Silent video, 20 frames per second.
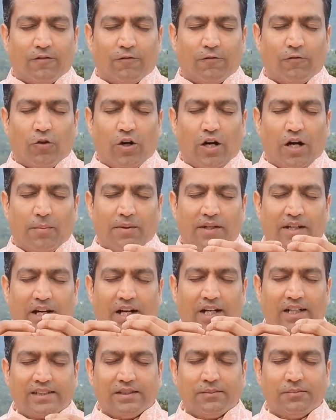वो अब
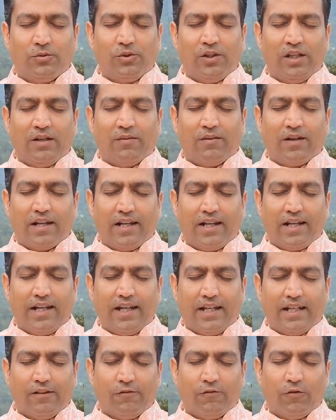यहाँ से भूलने वाला
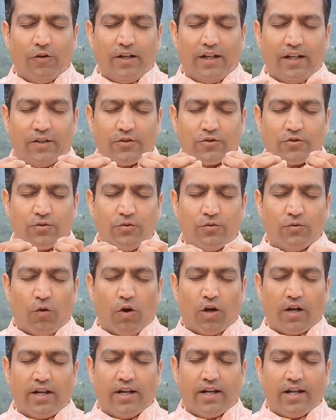है कि वो एक ट्रू
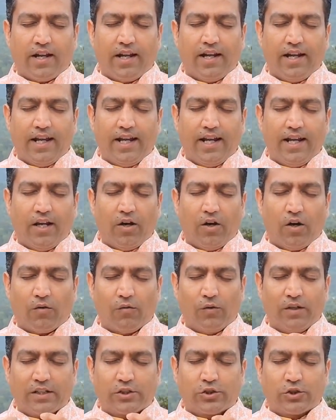वॉरियर है और
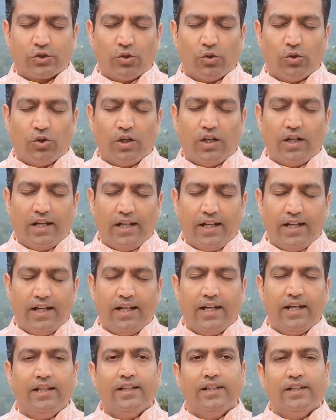वो एक सोल
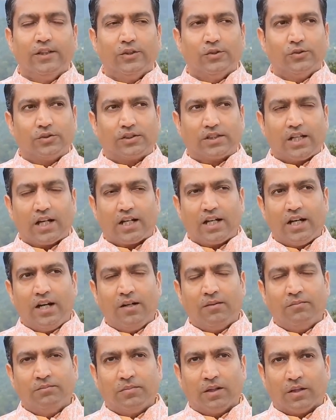है उसका
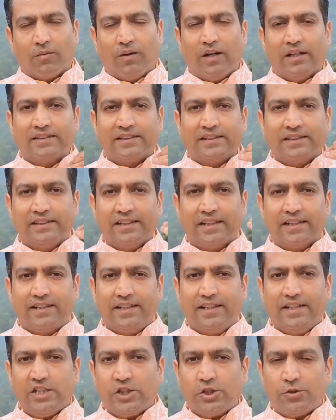काम भगवान के
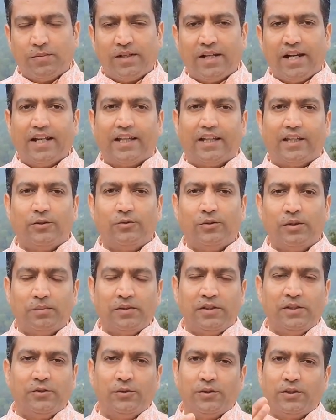निर्देश में रहते हुए
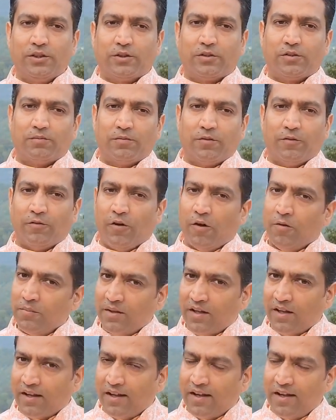अपनी ड्यूटीज़ को परफॉर्म
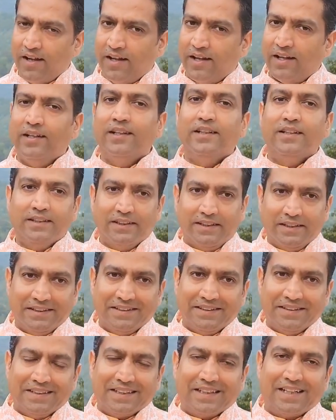करना है
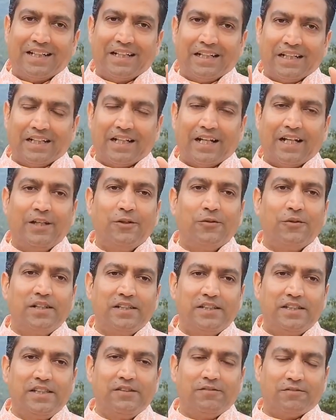
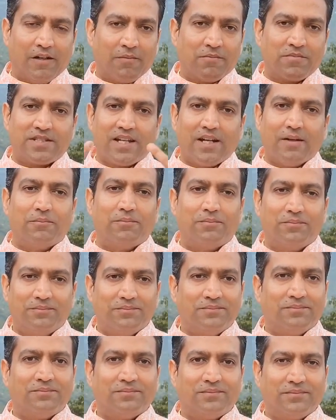कलयुगी जीव हम सब
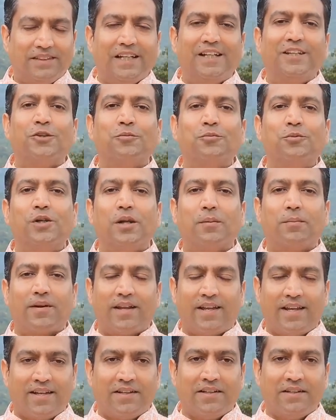यही तो भूले
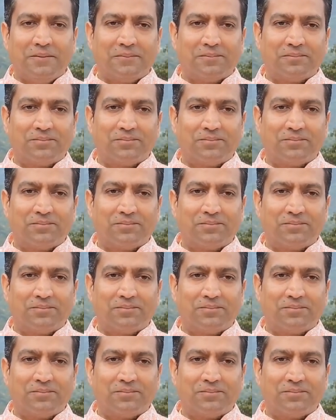पड़े हैं ना